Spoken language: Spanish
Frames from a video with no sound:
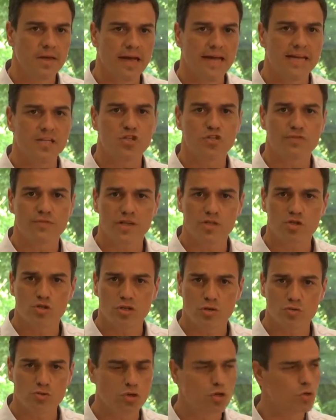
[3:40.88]
a esos
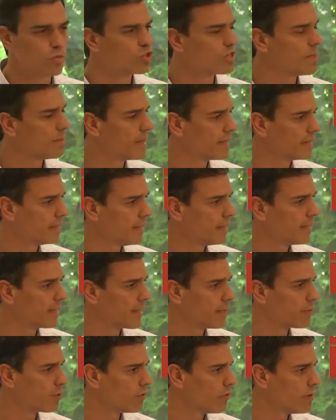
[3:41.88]
falsos autónomos, a partir de
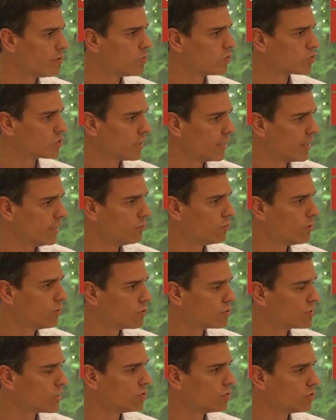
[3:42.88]
que aprobemos el
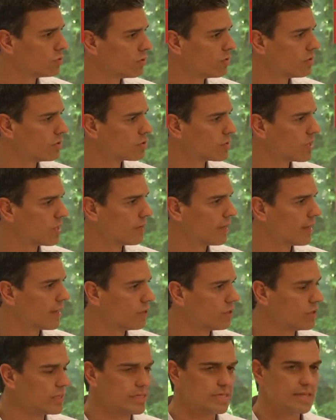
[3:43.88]
nuevo Estatuto de los
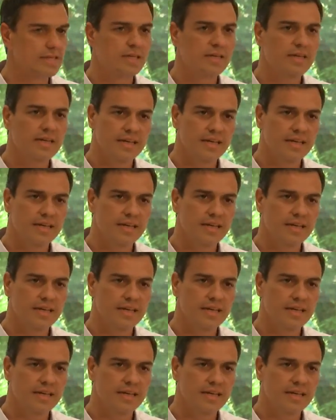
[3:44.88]
Trabajadores,